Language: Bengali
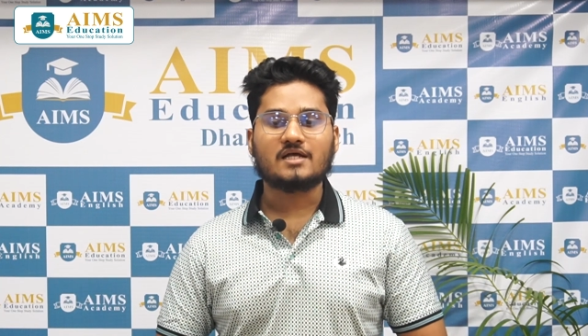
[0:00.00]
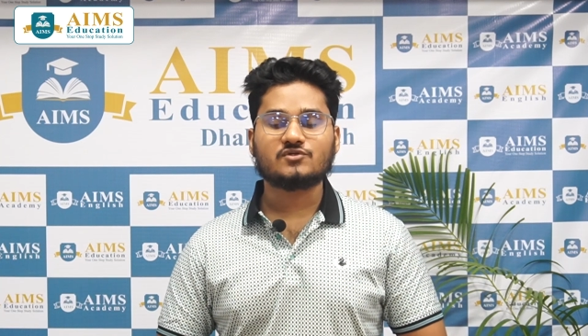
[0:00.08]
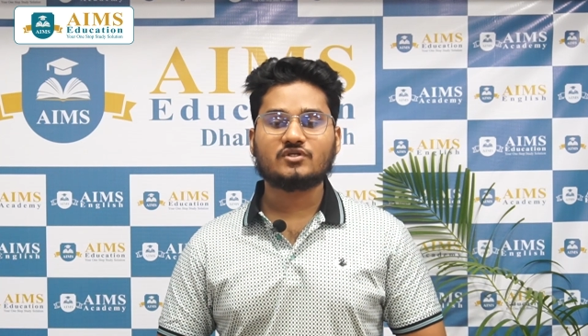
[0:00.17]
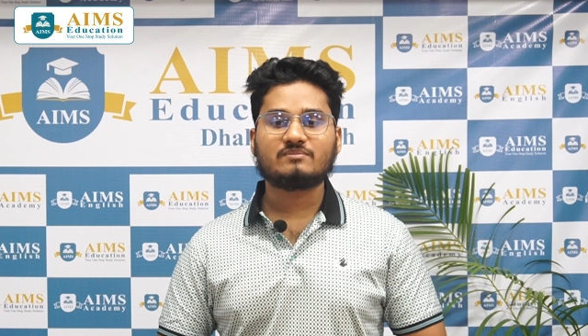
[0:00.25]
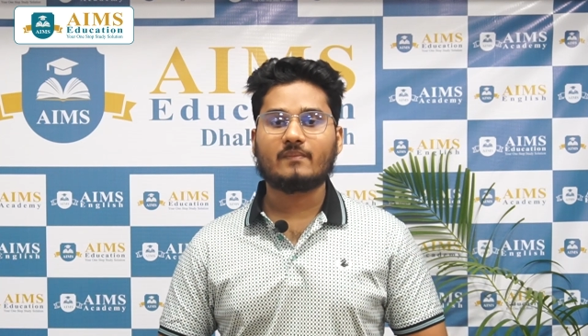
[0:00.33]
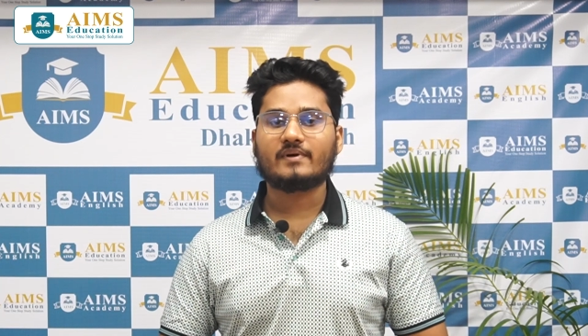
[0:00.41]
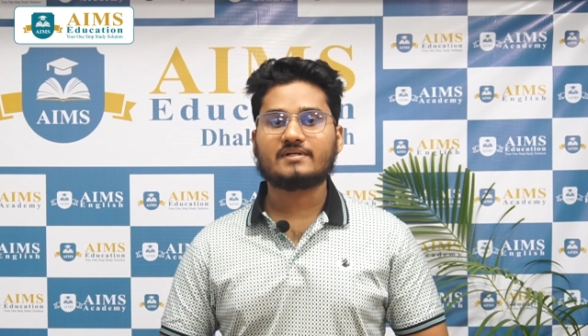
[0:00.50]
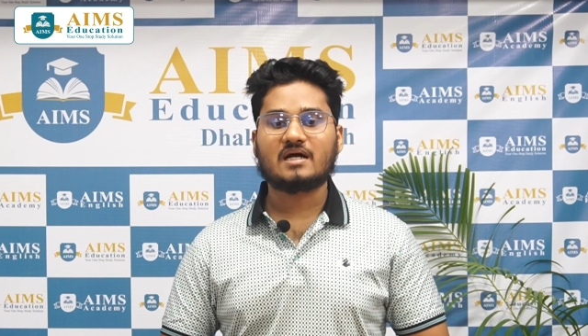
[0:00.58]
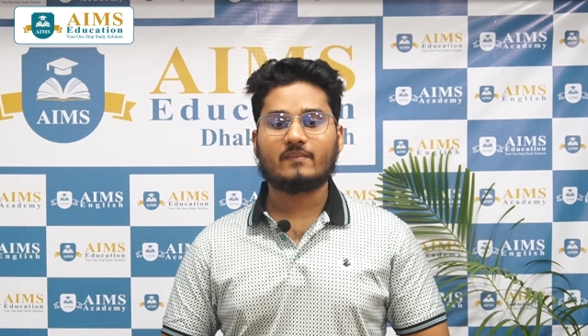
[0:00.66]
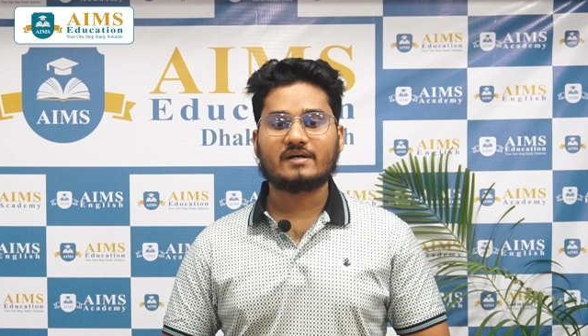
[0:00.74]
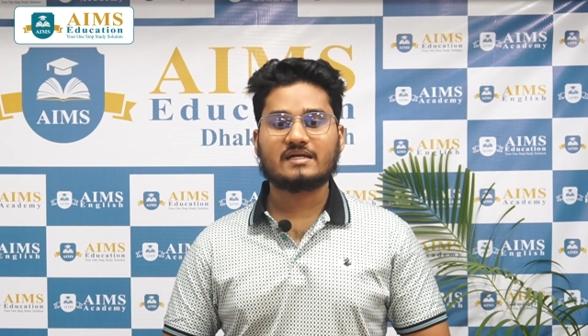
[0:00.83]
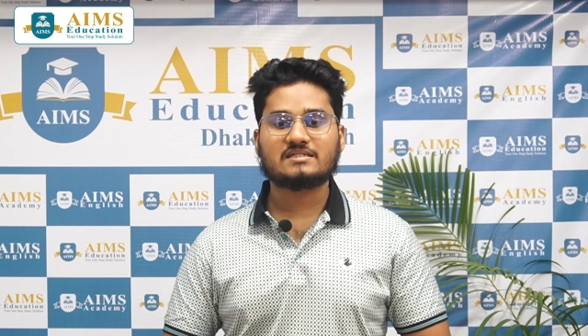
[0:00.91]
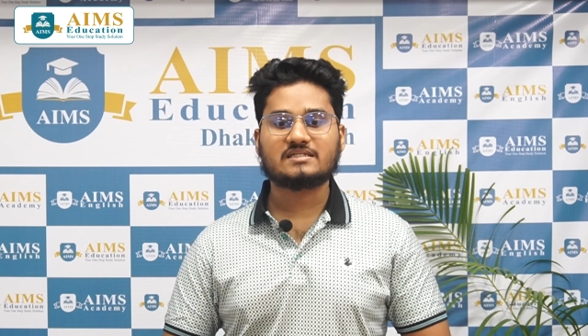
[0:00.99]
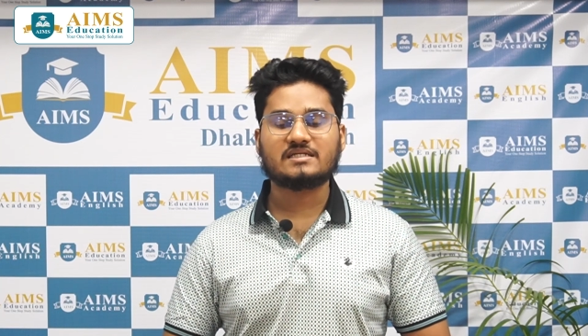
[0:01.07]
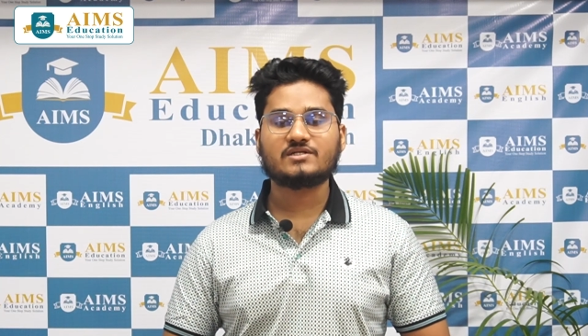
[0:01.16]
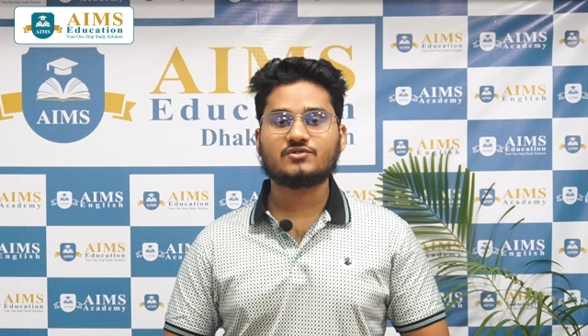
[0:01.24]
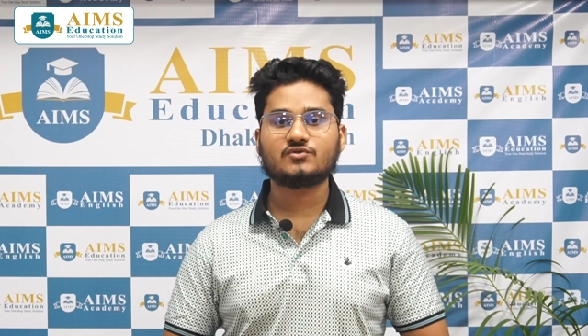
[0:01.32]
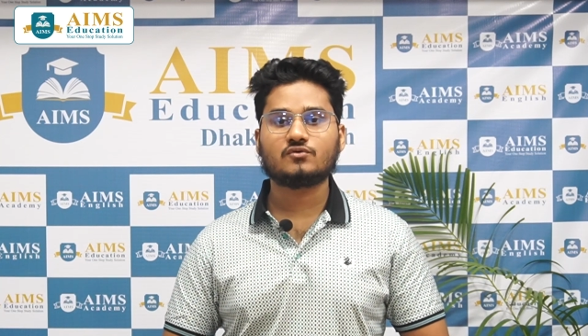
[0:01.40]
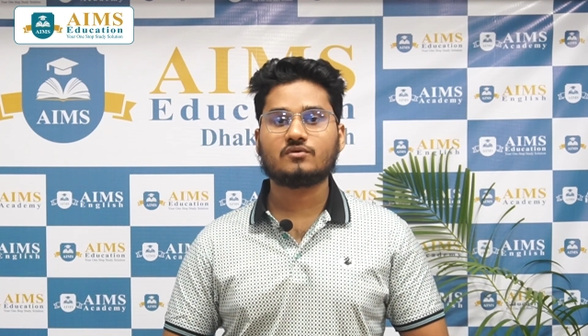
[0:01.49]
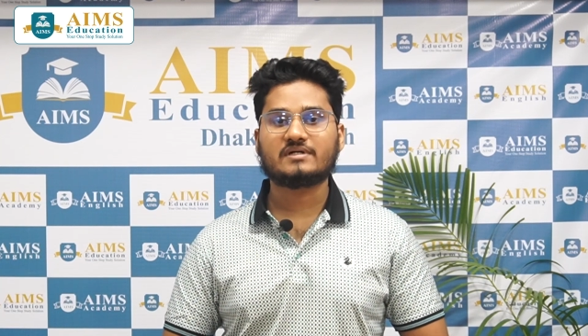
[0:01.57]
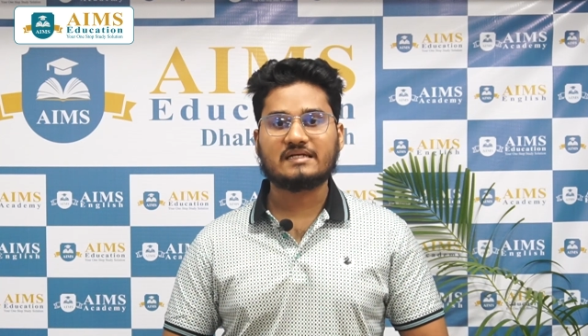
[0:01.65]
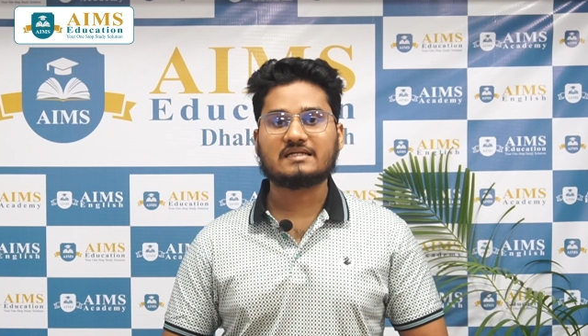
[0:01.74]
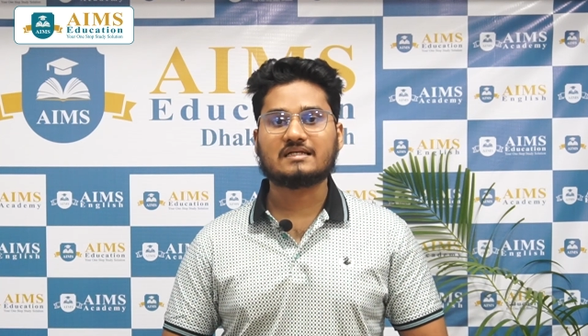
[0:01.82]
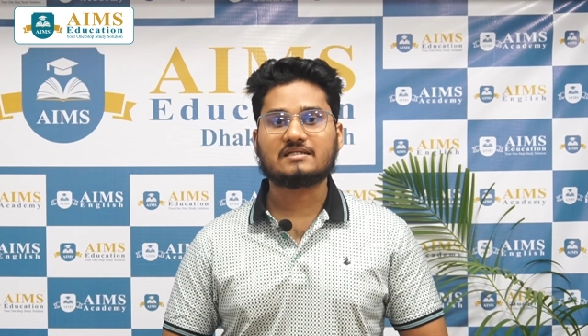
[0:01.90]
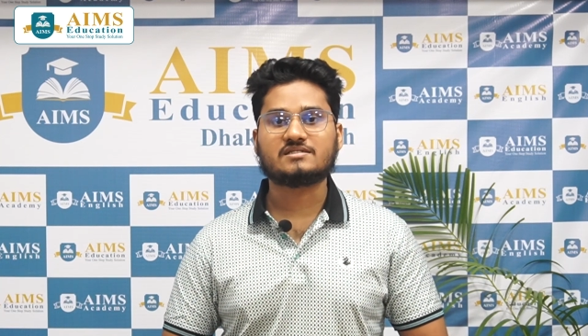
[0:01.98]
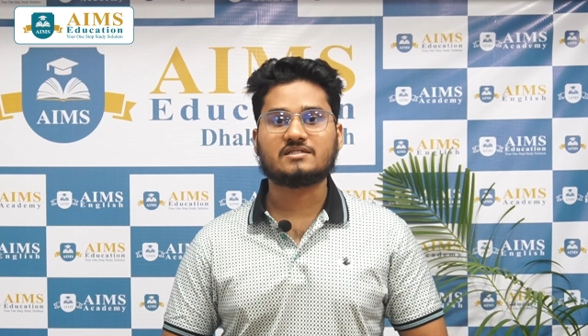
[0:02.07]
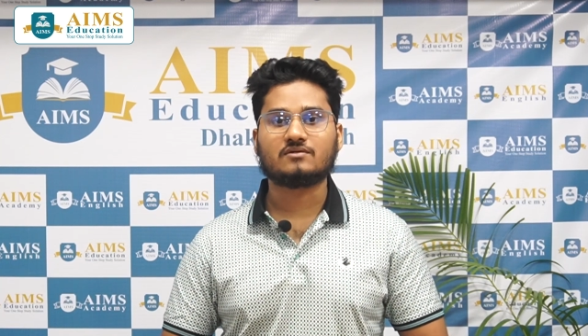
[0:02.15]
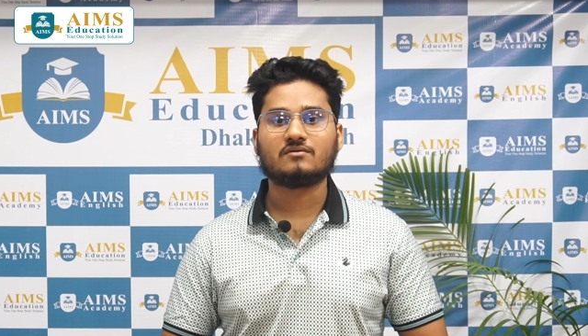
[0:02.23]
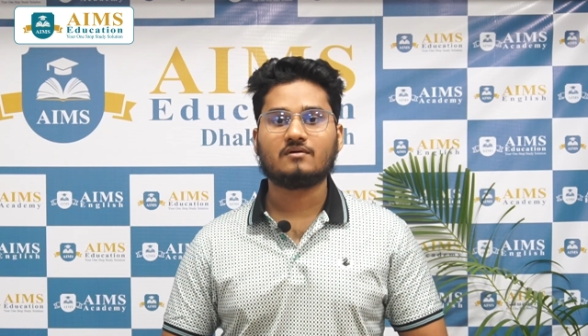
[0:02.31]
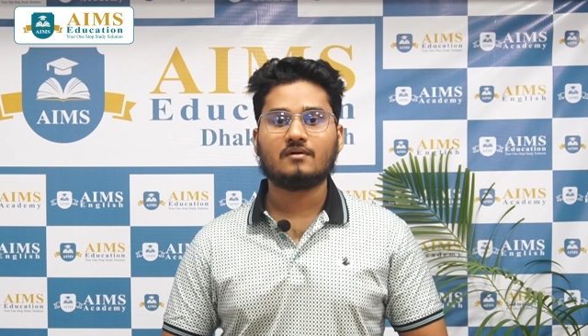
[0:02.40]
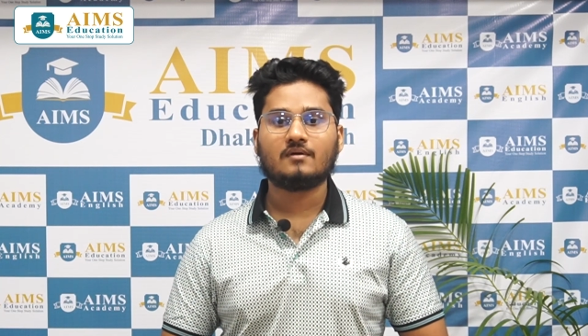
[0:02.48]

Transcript: আসলে ব্যাপারটা আমার কাছে একটু ক্রিটিক্যাল ছিল